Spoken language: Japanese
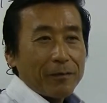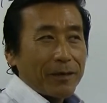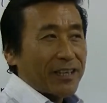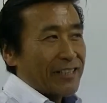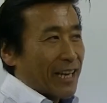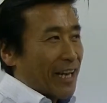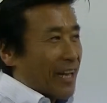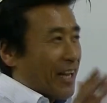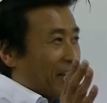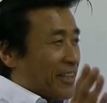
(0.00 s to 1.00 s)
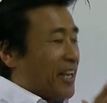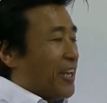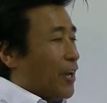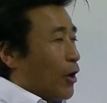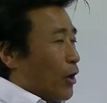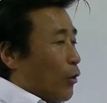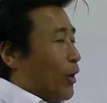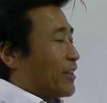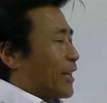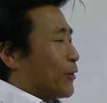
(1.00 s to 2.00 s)
まあ、できたらね終
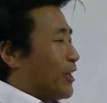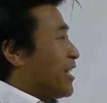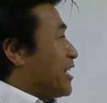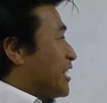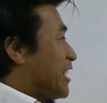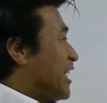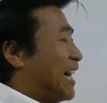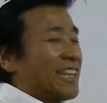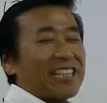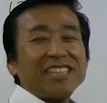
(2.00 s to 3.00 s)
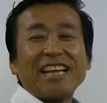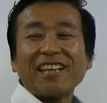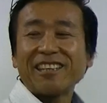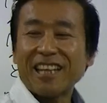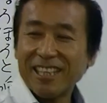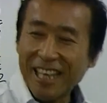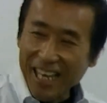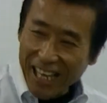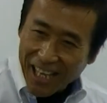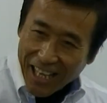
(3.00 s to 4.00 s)
わった後ねいい話だった
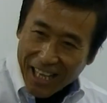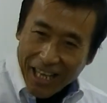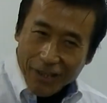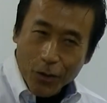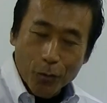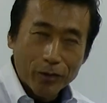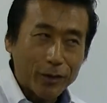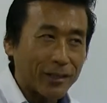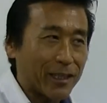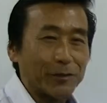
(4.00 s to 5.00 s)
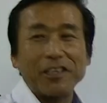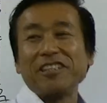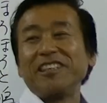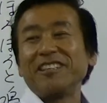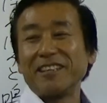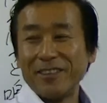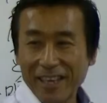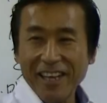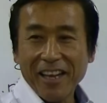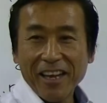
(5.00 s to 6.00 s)
なと思ってくれたら嬉しいんですけど
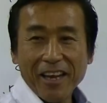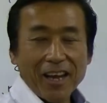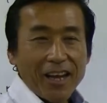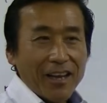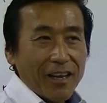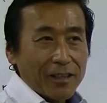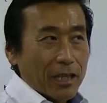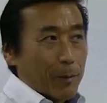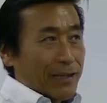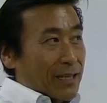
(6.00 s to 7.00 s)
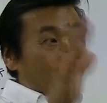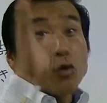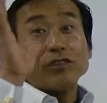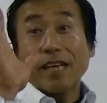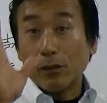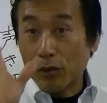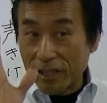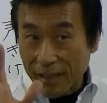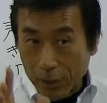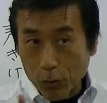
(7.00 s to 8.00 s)
ね例えば皆さんコンサートに
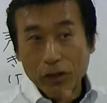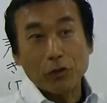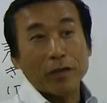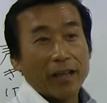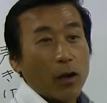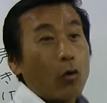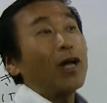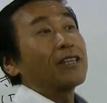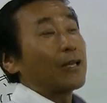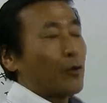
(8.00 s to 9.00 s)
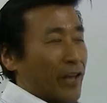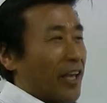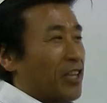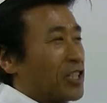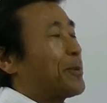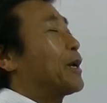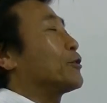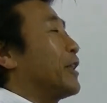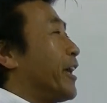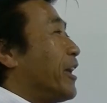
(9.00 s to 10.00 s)
行ったらどうでしょうかね終わった後ねしばら
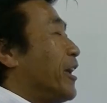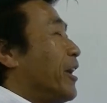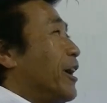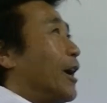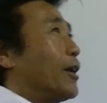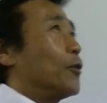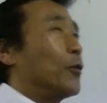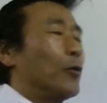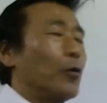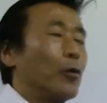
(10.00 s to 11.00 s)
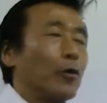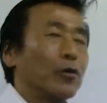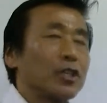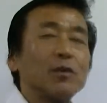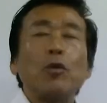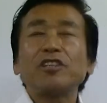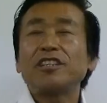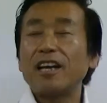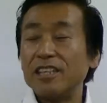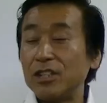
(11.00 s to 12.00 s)
くね、あのー、気持ち
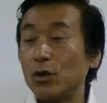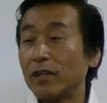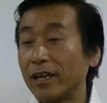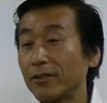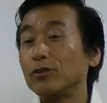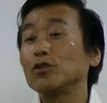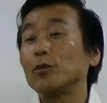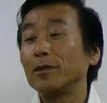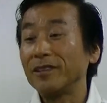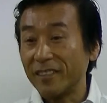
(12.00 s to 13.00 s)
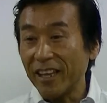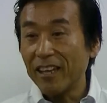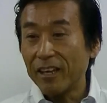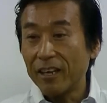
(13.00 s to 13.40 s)
がいい状態が続くと思いますね、